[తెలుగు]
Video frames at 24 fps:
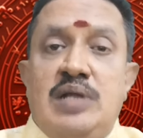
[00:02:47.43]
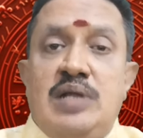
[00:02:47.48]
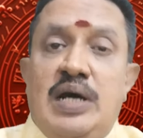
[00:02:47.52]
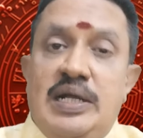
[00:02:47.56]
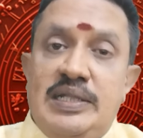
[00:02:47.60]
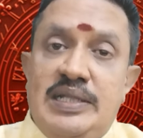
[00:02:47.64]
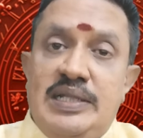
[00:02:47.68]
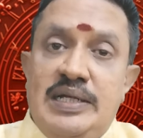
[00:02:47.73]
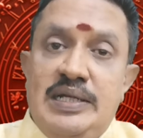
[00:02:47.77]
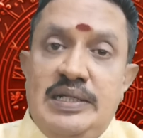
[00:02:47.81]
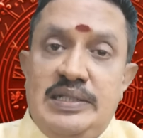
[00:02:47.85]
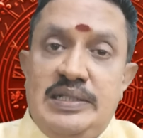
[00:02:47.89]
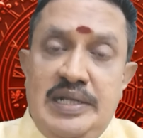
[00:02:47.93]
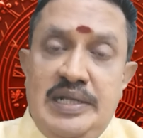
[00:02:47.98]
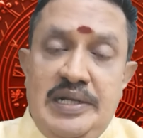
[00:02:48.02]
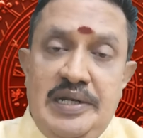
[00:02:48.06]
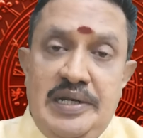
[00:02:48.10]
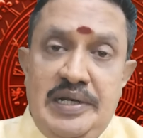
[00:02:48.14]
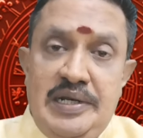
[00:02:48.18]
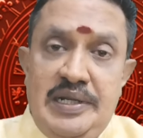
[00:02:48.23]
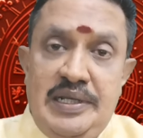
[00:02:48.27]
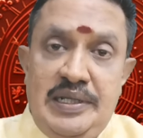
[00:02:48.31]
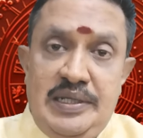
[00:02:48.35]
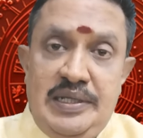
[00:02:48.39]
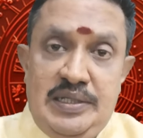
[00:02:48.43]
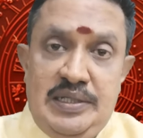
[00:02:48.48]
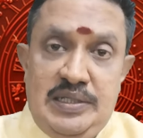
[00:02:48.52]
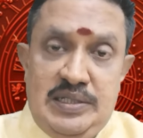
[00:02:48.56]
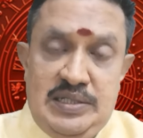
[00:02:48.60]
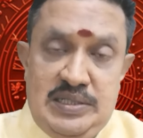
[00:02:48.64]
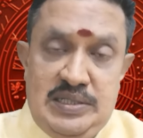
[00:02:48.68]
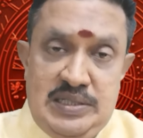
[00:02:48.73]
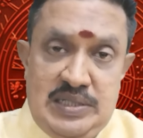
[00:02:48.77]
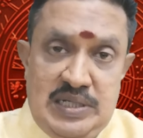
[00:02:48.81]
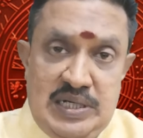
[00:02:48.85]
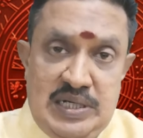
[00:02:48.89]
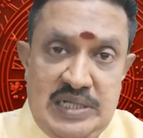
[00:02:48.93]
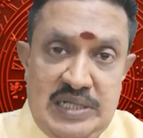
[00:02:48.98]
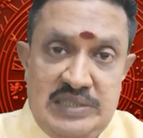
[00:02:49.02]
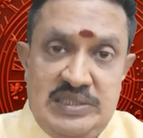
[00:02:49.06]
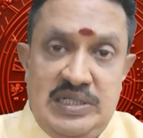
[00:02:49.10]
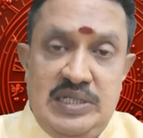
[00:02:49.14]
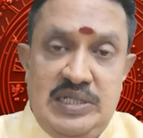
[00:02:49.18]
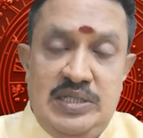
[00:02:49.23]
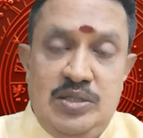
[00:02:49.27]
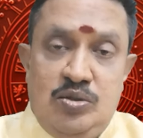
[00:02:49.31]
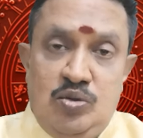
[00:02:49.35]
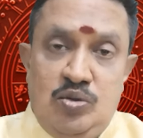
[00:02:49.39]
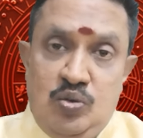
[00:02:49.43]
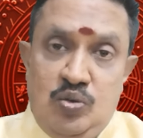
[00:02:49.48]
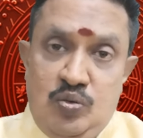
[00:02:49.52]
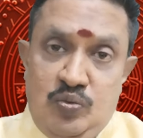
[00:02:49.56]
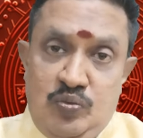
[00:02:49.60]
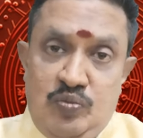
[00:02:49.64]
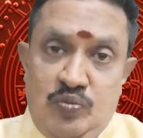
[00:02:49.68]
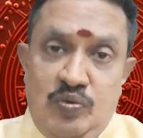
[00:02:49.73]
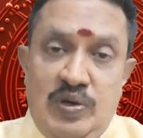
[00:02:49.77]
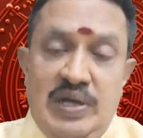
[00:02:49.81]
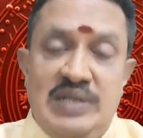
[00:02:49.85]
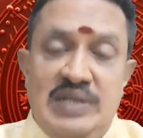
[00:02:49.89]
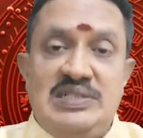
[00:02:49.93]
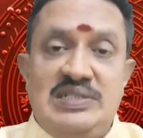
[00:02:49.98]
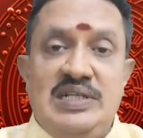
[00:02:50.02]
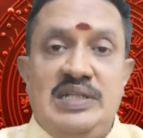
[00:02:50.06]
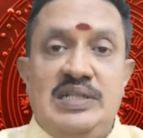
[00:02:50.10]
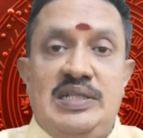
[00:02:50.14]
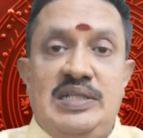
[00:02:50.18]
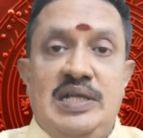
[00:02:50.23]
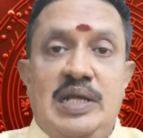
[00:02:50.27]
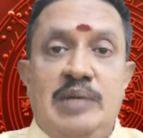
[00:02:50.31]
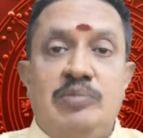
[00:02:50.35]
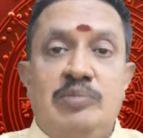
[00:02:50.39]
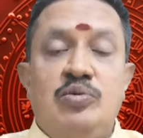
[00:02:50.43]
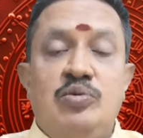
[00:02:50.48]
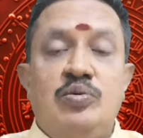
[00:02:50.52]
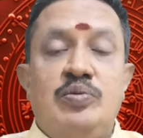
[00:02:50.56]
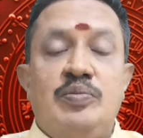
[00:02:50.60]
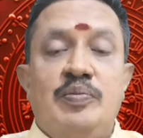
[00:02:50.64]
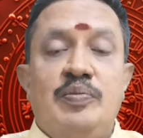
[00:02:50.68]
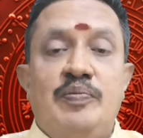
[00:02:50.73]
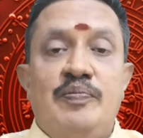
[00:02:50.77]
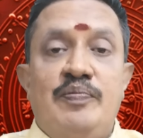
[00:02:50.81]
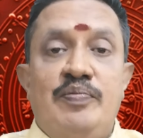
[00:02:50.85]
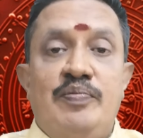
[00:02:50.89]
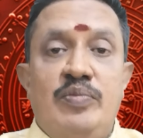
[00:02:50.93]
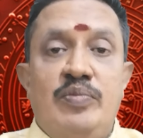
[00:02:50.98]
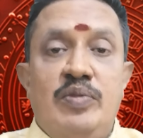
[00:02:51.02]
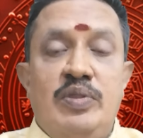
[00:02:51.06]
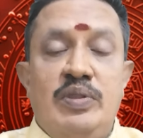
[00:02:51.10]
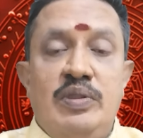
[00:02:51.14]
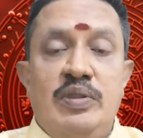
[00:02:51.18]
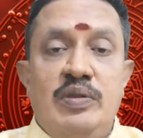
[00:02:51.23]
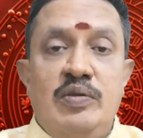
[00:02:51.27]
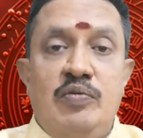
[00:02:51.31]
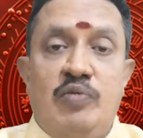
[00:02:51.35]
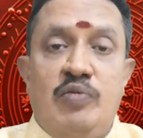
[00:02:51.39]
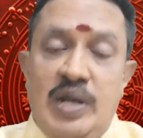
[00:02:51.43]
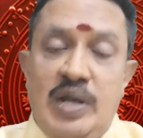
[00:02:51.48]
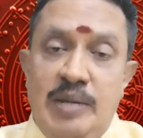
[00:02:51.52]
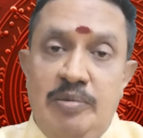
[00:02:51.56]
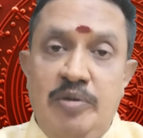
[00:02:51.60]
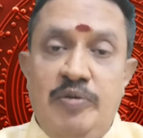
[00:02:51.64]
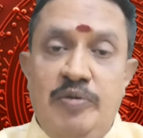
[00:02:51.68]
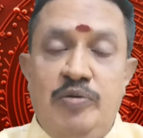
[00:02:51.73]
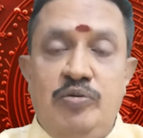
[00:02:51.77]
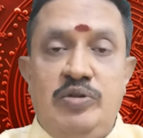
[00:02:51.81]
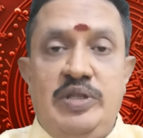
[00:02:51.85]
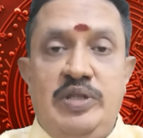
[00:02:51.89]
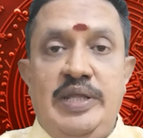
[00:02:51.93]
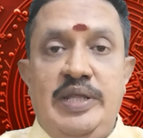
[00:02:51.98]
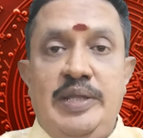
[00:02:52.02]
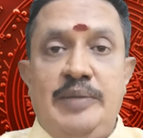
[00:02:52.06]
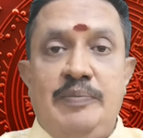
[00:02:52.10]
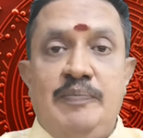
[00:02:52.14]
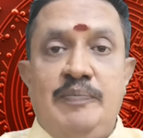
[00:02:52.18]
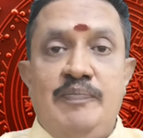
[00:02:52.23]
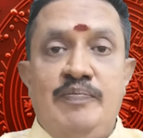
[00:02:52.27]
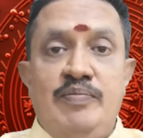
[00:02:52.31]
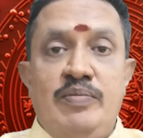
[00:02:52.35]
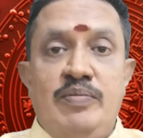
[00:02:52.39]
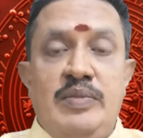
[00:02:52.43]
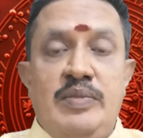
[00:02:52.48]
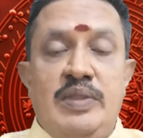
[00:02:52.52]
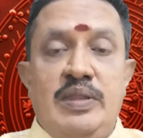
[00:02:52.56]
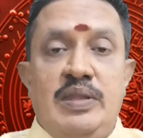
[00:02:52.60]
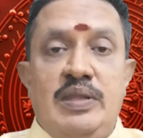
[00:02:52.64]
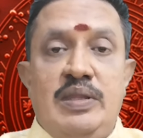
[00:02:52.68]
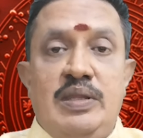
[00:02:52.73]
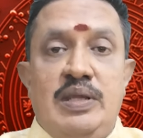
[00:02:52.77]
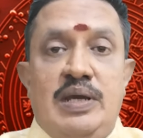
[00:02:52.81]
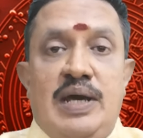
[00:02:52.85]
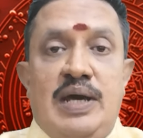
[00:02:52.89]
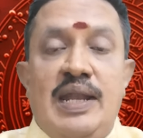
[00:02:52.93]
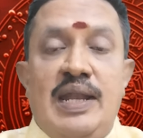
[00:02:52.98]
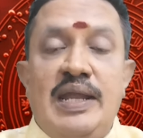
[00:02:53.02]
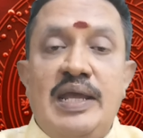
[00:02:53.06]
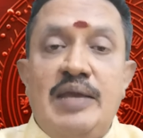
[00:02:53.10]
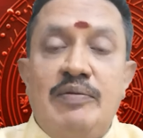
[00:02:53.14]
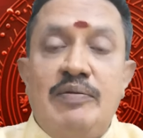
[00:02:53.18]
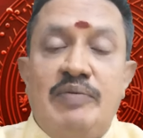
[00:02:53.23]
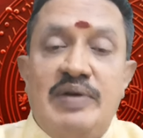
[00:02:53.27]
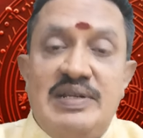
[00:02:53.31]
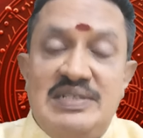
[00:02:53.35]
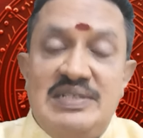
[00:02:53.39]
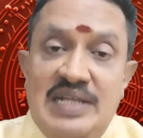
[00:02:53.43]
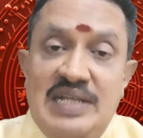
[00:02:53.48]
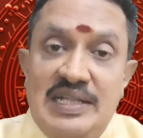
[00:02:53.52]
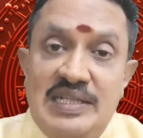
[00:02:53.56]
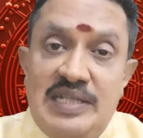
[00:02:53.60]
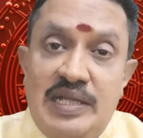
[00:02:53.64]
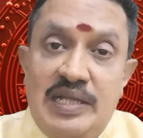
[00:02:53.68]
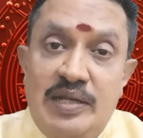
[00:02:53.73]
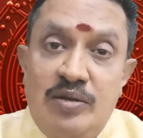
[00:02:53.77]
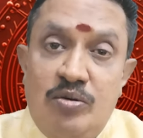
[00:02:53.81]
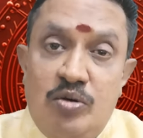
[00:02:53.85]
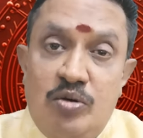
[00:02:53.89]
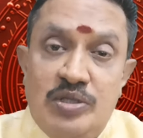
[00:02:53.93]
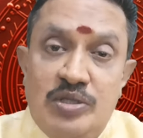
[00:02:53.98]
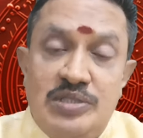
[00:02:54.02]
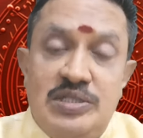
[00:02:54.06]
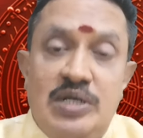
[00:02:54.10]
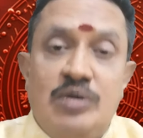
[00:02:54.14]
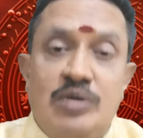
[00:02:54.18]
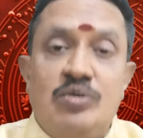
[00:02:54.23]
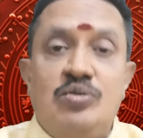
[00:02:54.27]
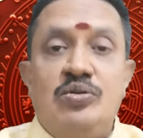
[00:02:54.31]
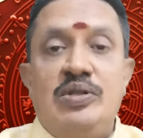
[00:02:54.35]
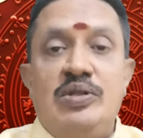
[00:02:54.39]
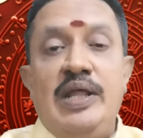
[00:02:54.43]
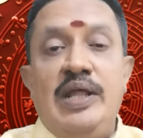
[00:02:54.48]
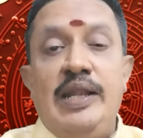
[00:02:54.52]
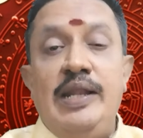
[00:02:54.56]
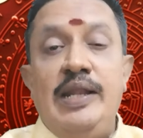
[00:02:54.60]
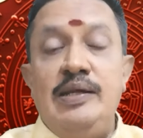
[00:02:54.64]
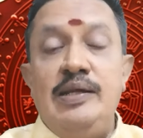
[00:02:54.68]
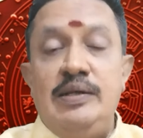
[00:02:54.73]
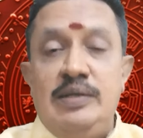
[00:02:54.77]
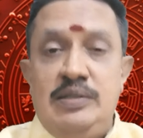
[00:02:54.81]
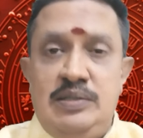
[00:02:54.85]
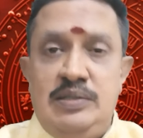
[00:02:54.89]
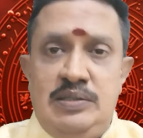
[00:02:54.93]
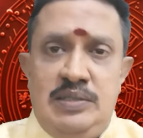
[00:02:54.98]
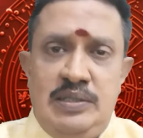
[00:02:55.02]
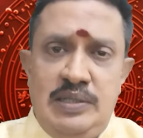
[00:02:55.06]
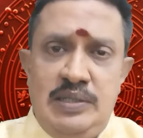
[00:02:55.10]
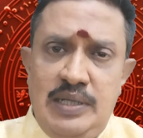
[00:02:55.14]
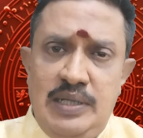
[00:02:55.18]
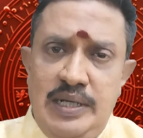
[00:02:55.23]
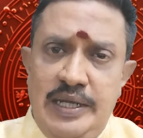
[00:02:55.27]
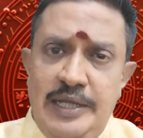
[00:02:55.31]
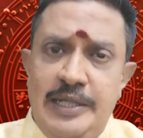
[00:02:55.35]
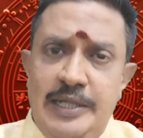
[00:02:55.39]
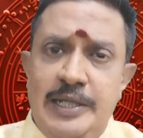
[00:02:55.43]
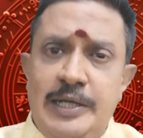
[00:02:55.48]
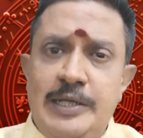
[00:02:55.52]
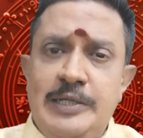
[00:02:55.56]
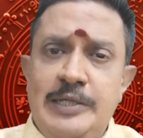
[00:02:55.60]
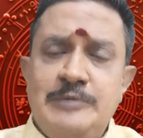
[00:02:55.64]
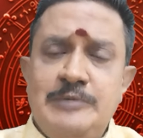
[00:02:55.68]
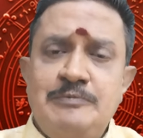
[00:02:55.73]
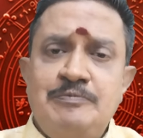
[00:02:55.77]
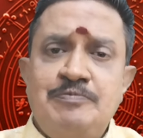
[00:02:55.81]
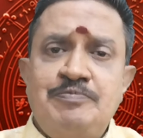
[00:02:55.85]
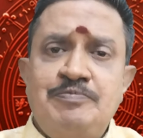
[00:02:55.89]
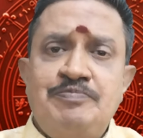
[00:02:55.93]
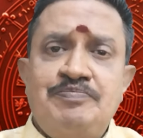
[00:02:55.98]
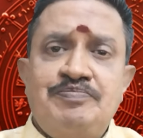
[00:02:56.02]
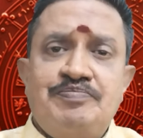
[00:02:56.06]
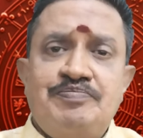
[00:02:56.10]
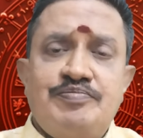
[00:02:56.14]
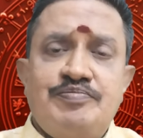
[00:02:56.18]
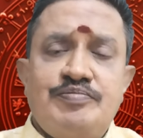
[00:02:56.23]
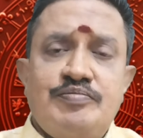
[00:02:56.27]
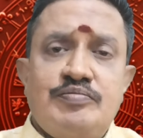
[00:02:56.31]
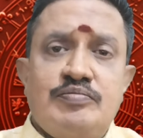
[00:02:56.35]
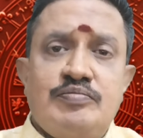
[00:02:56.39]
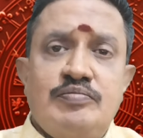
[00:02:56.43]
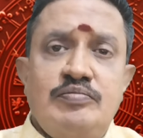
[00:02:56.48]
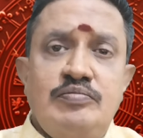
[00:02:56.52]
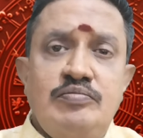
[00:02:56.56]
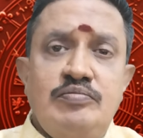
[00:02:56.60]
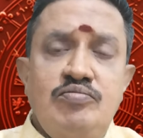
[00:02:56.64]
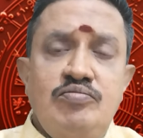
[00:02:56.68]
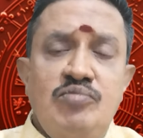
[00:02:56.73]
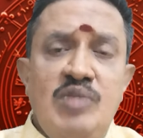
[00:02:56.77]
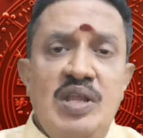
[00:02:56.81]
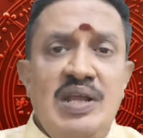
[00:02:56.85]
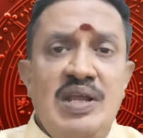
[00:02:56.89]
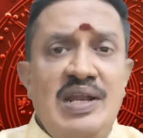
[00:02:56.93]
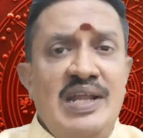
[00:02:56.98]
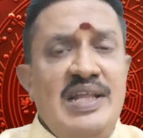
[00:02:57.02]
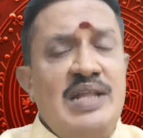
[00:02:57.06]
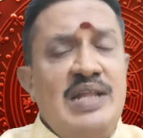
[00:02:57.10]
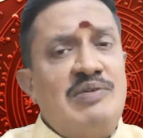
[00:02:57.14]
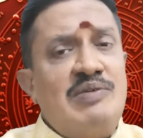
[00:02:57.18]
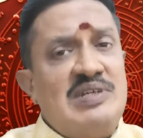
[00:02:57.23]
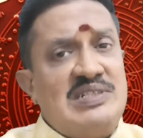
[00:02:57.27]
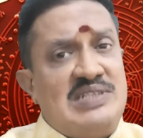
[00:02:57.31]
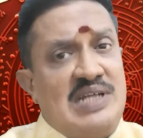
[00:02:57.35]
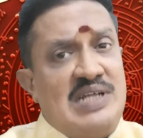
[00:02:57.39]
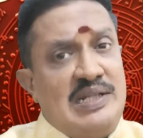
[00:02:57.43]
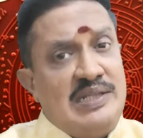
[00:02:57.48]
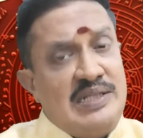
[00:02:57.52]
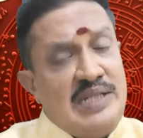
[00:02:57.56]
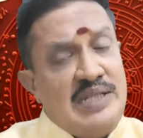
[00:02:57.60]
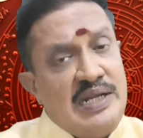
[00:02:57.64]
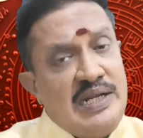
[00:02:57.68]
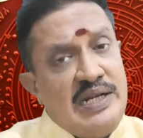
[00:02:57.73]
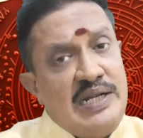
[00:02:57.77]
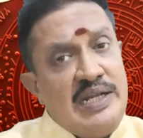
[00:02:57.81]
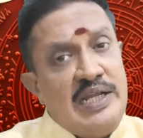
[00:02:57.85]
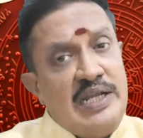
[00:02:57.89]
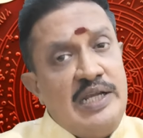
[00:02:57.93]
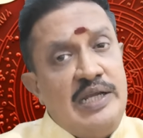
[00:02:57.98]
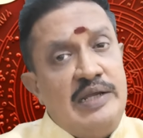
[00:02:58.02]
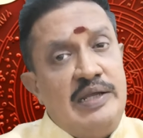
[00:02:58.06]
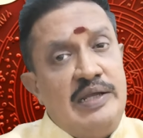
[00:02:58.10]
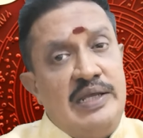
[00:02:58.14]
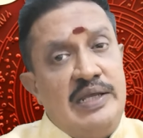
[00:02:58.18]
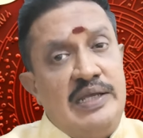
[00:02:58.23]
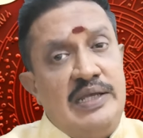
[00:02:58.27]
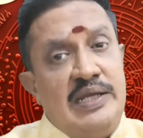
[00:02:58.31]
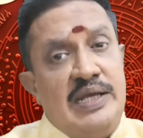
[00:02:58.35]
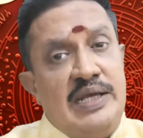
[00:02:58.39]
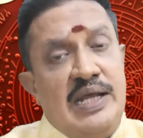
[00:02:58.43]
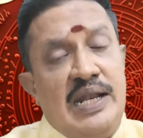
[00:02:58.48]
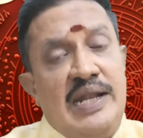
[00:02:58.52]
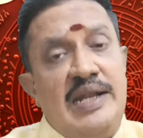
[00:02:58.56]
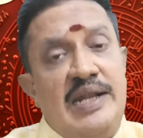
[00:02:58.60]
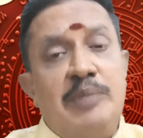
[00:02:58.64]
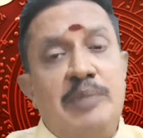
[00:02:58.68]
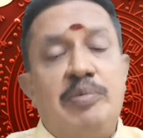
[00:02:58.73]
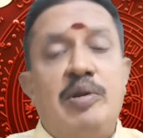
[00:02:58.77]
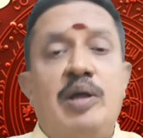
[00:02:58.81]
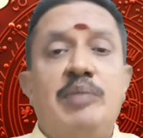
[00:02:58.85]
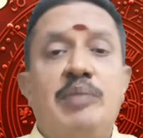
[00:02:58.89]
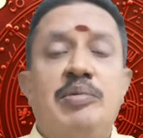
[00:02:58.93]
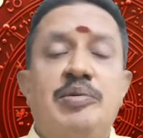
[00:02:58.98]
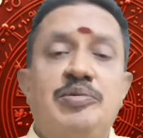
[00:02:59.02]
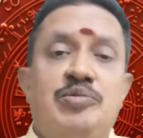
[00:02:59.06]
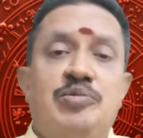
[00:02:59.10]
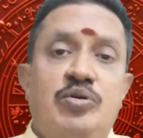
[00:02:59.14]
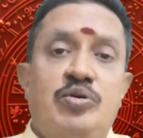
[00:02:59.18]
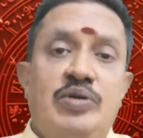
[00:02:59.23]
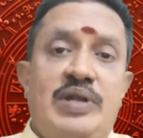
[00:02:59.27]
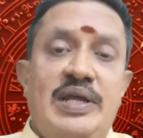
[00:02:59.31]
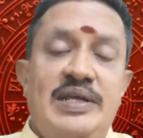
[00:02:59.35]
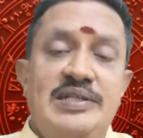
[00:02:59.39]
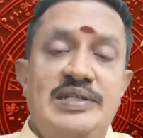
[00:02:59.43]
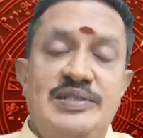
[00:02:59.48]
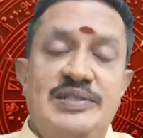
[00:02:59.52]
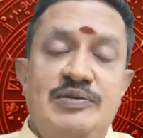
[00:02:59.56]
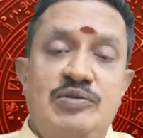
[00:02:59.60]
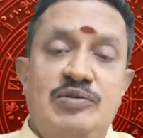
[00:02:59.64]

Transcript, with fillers: తాత తండ్రి ఆజాతకుడు వారి సంతానము వారి అభివృద్ధి అలాగే వారి సంతానం కొనసాగుతుందా లేదా లేదా వారి సంతానానికి ఎలాంటి ప్రాబ్లమ్స్ ఉంటాయి